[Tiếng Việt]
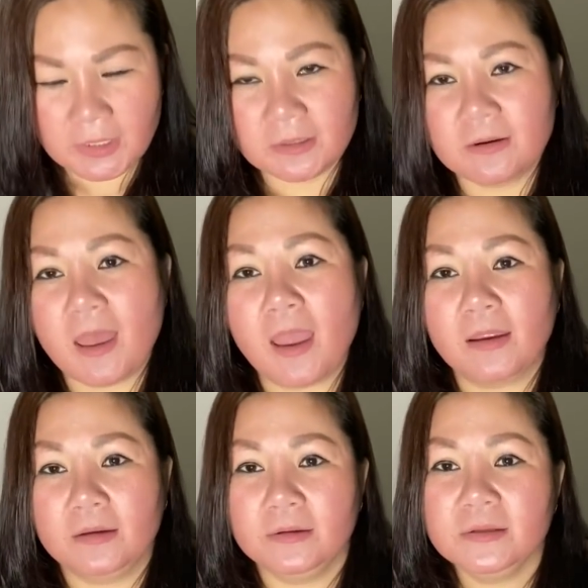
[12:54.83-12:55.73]

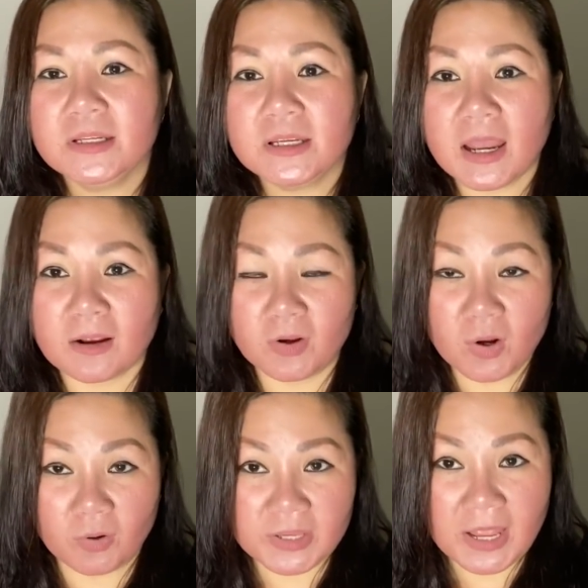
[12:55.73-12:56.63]
để đi ra có
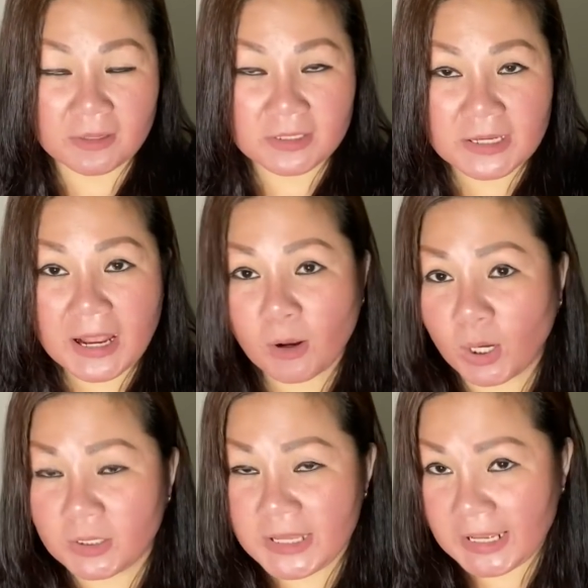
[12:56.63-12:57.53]
khỏi nhà đi ra
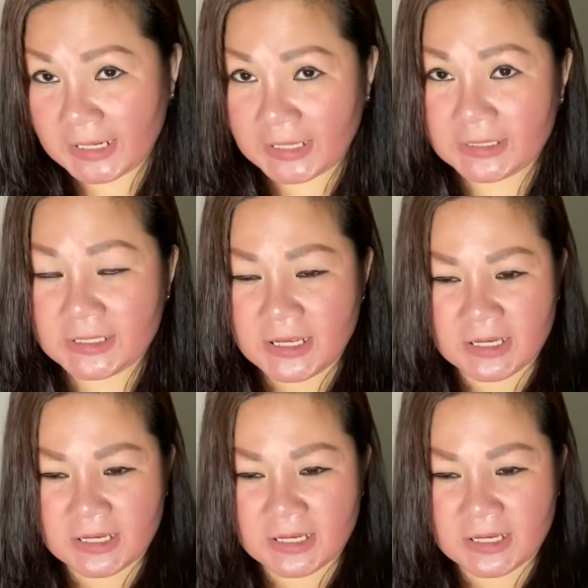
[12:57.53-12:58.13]
khỏi nhà này